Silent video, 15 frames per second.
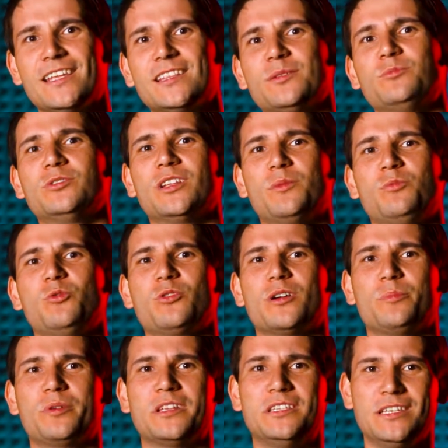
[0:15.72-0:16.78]
этому набору
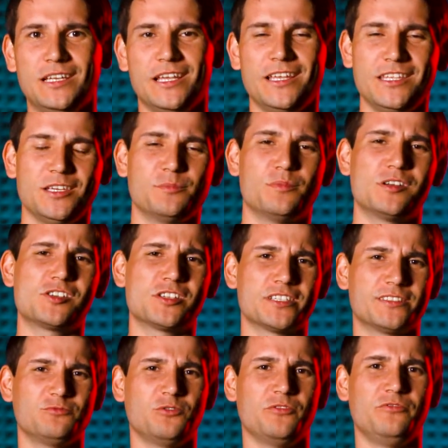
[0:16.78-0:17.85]
определений,
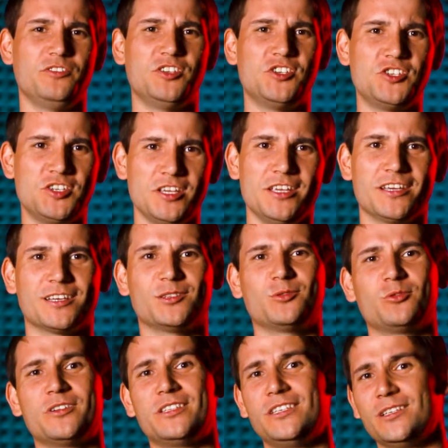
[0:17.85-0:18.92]
большинство вещей,
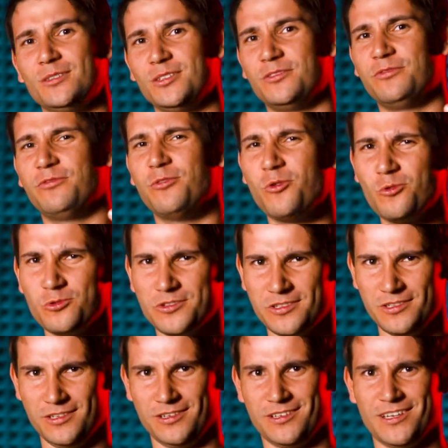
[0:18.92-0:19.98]
которые делает
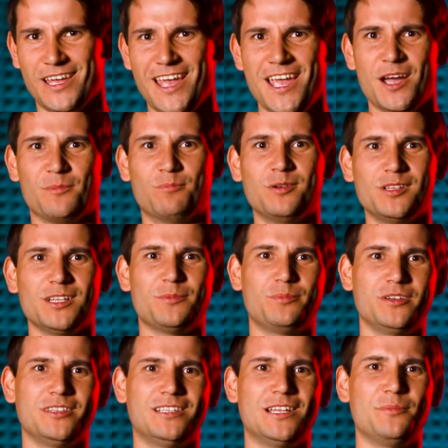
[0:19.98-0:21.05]
фокусник, было
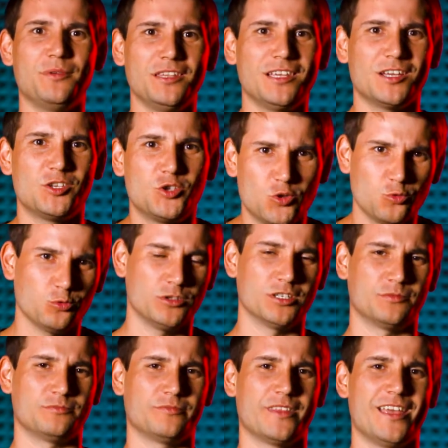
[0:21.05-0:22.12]
бы для меня
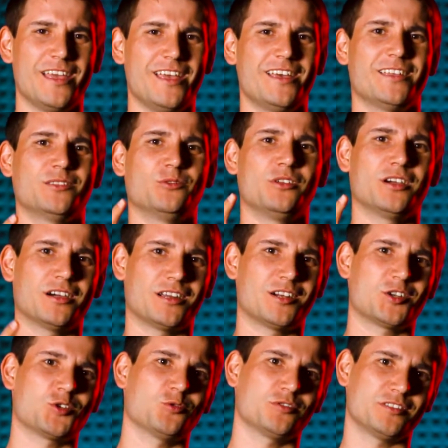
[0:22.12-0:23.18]
чудом, но я
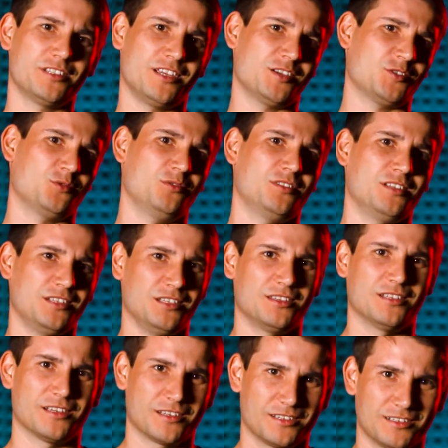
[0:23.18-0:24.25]
хорошо знаю, что это не
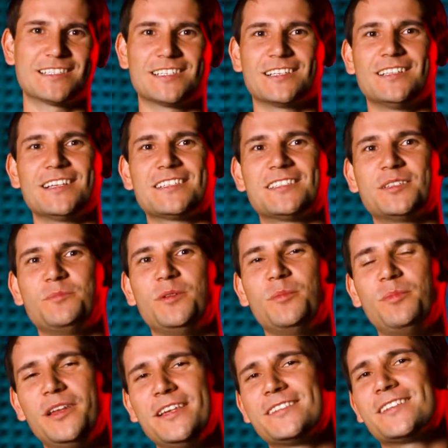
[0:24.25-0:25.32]
так. Согласно
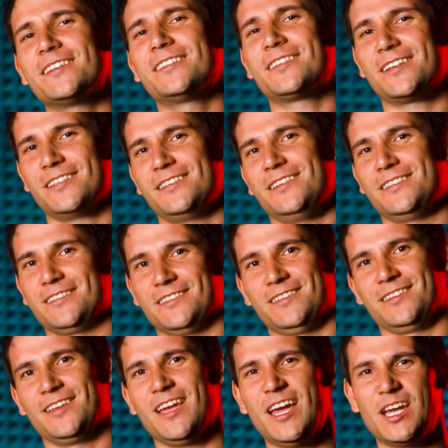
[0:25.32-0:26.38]
библейской традиции,
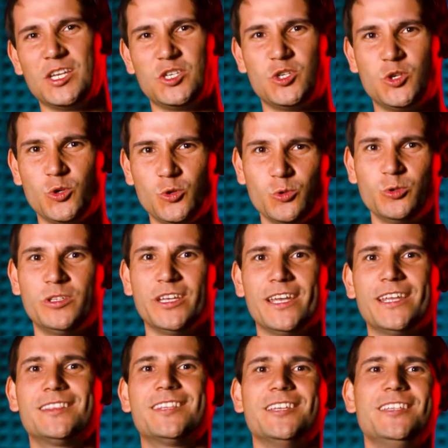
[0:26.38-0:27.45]
чудо –
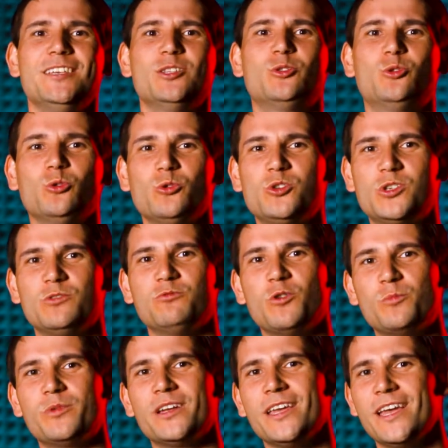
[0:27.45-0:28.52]
это не то, чего
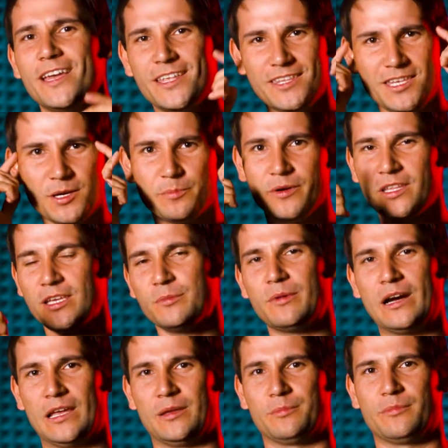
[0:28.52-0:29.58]
мы не
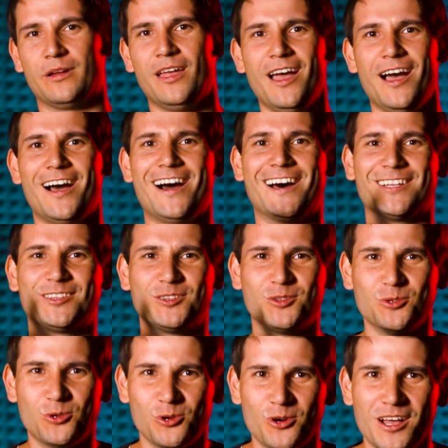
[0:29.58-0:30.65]
понимаем, а
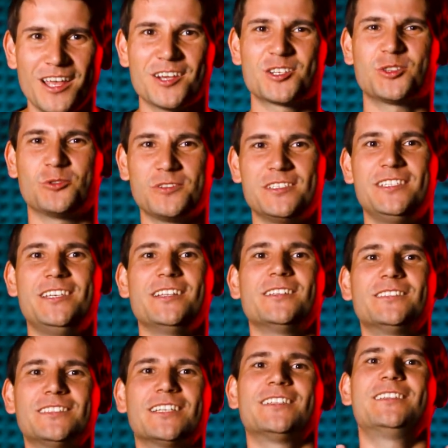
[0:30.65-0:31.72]
то, что
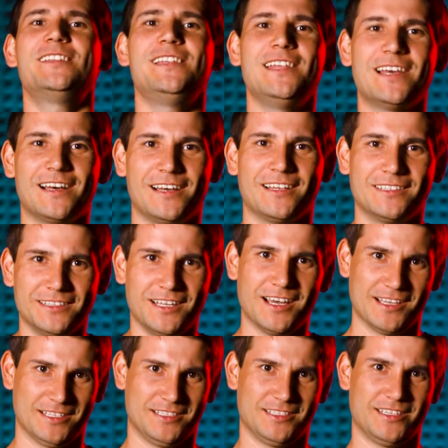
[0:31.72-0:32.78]
сделано для
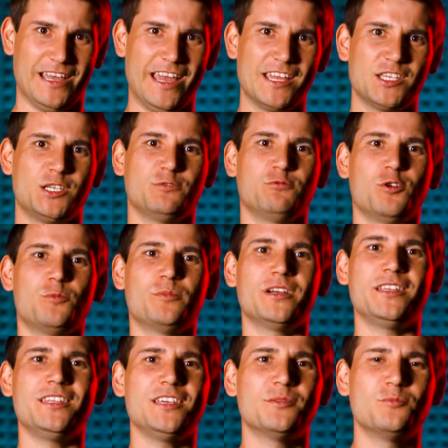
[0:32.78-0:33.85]
нас, чего мы
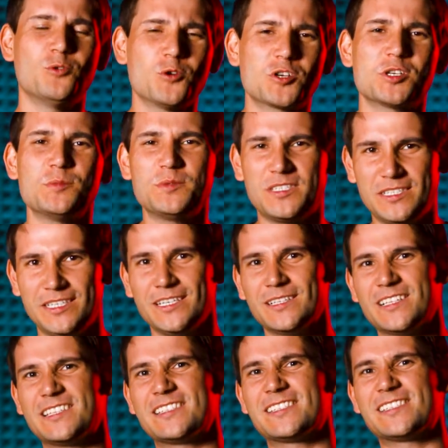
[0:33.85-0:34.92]
не можем
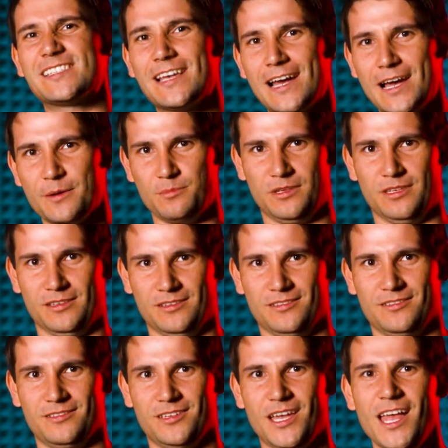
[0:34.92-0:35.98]
сделать сами –
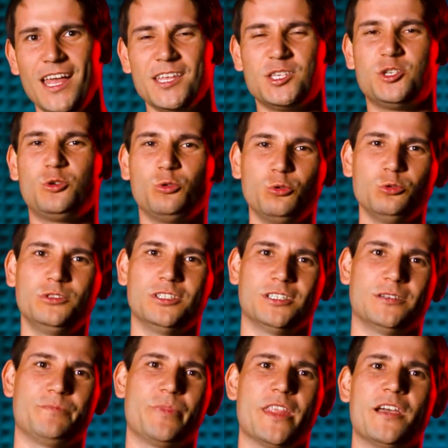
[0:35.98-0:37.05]

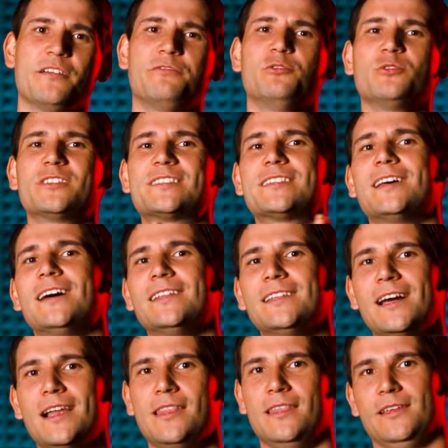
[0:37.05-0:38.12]
Чудо
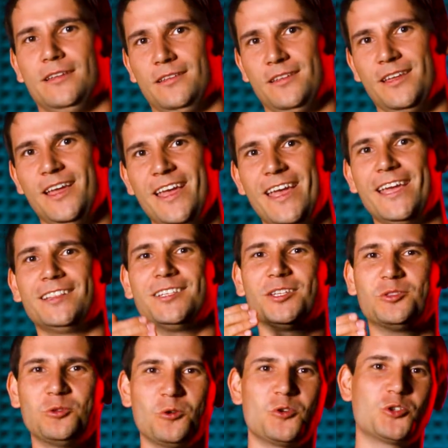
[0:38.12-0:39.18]
функционально. Это
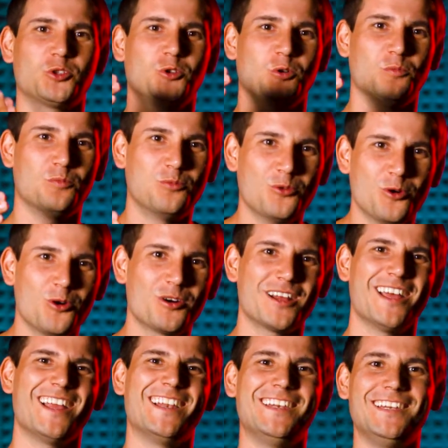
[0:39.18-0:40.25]
то, что Бог
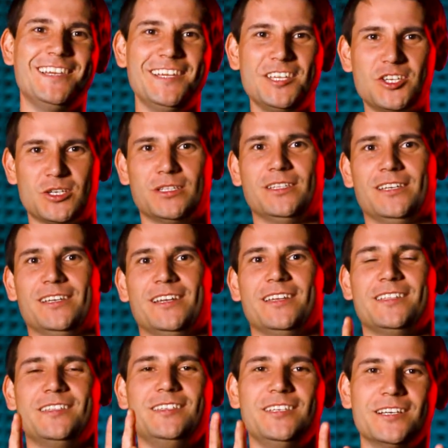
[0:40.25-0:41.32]
лично
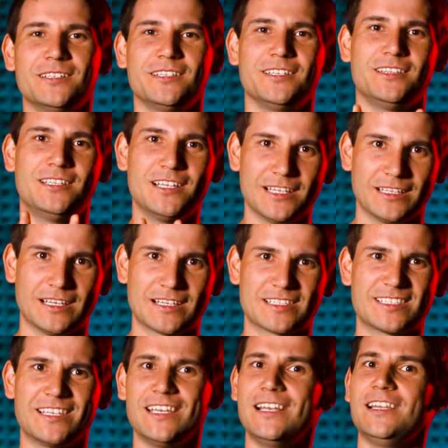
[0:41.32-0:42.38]
делает для
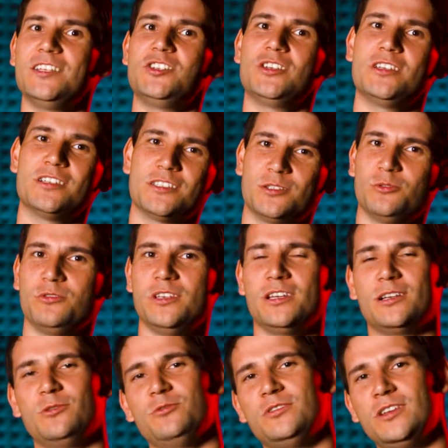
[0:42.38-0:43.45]
нас или через
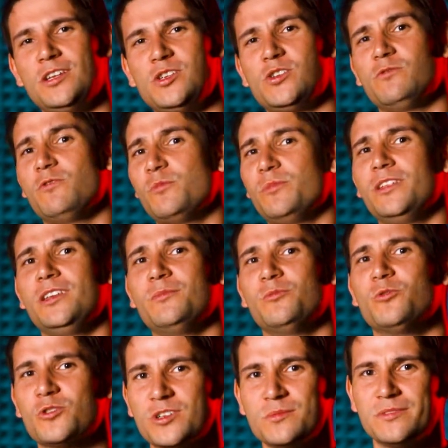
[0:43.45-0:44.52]
других людей, чего мы не
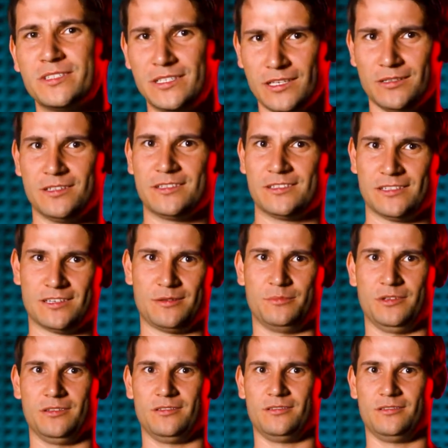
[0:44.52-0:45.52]
можем сделать сами.